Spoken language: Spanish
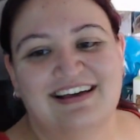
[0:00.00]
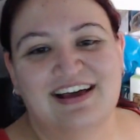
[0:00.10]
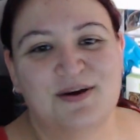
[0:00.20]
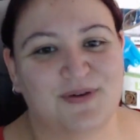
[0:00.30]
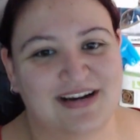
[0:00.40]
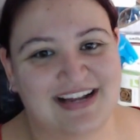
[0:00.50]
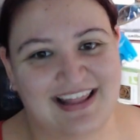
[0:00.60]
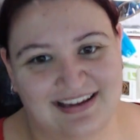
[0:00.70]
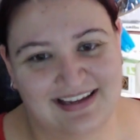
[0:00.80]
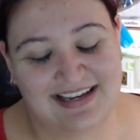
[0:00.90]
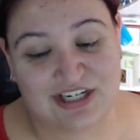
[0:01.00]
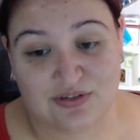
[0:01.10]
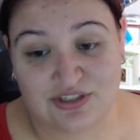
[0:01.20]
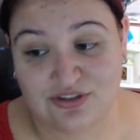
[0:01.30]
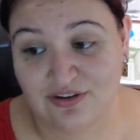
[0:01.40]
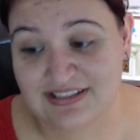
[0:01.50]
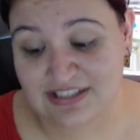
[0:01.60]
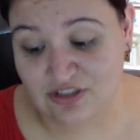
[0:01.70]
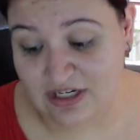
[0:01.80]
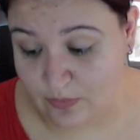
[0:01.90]
Pues nada, esto es todo. Estas son
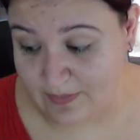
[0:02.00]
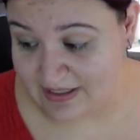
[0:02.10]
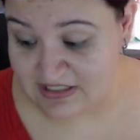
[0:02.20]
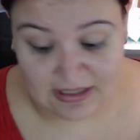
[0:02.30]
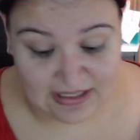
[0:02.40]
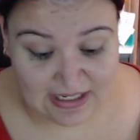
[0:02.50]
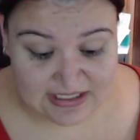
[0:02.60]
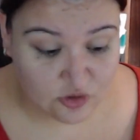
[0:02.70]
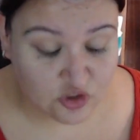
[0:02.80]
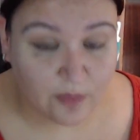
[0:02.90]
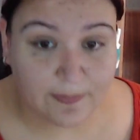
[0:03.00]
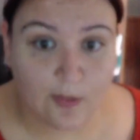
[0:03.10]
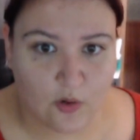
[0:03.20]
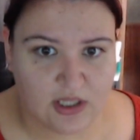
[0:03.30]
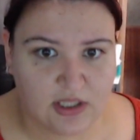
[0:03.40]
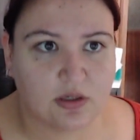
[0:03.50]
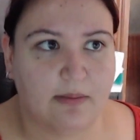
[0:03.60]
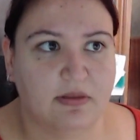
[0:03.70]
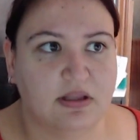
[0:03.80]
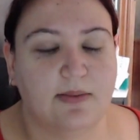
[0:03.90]
las compras semanales. Hemos comprado poquito
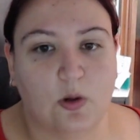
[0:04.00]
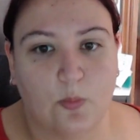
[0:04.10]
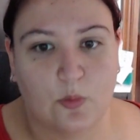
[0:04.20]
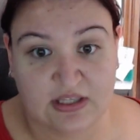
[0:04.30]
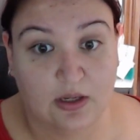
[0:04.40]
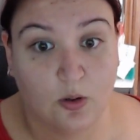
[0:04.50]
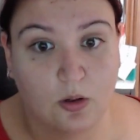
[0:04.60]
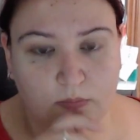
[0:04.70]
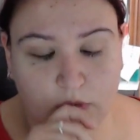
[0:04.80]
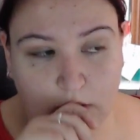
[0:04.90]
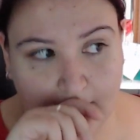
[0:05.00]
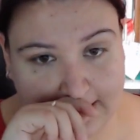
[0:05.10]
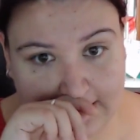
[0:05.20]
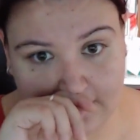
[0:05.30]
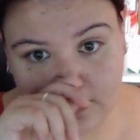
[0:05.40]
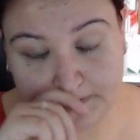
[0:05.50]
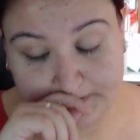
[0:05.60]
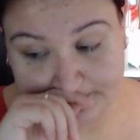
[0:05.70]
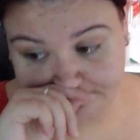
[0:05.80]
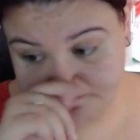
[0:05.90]
realmente, pero porque tengo. Todavía tengo.
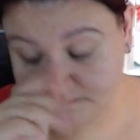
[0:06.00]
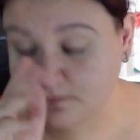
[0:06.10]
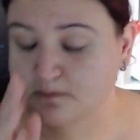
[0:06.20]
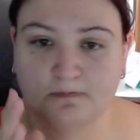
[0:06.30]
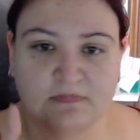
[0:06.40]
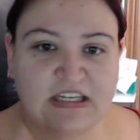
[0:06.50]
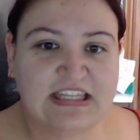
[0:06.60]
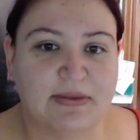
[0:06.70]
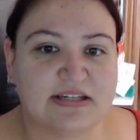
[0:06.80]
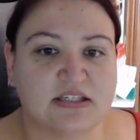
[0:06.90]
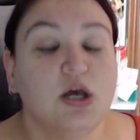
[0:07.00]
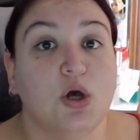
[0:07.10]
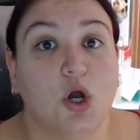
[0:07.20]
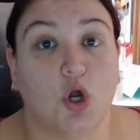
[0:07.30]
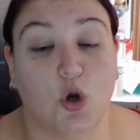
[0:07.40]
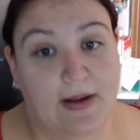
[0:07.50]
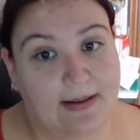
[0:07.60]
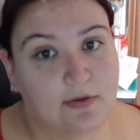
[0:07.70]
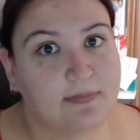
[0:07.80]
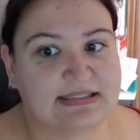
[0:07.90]
Y además,
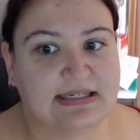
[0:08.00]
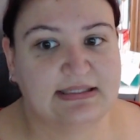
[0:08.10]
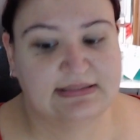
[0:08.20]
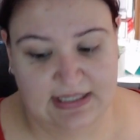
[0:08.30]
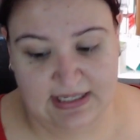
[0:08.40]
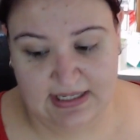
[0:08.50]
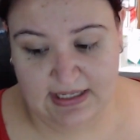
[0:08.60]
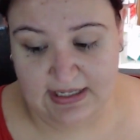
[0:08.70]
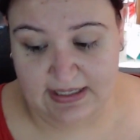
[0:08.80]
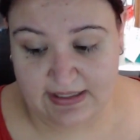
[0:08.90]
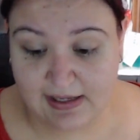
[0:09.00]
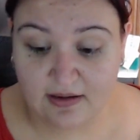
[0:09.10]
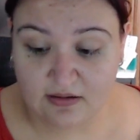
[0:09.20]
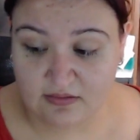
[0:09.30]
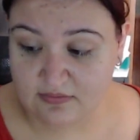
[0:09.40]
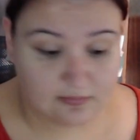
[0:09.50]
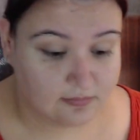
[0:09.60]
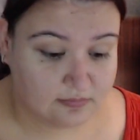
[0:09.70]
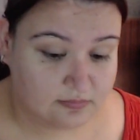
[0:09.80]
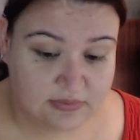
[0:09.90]
compramos bastante en el día.
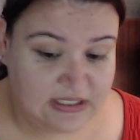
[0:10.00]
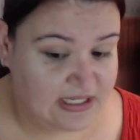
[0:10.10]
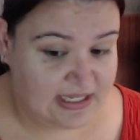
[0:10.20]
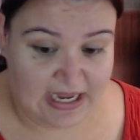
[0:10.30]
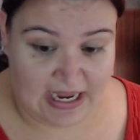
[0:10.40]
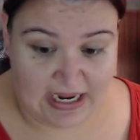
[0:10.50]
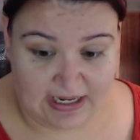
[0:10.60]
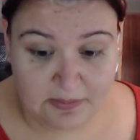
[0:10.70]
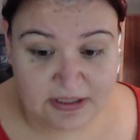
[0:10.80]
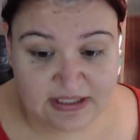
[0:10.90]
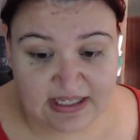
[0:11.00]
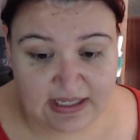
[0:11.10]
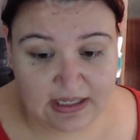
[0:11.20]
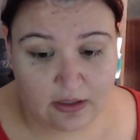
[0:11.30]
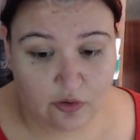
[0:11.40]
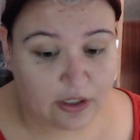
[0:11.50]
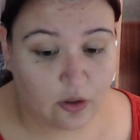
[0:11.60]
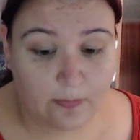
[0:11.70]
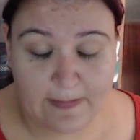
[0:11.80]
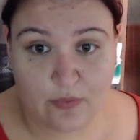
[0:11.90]
Realmente lo que he
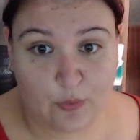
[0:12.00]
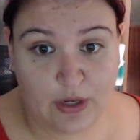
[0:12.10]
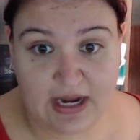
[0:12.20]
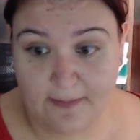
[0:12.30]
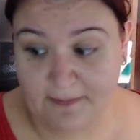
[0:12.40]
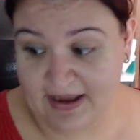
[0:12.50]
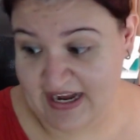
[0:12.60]
comprado era para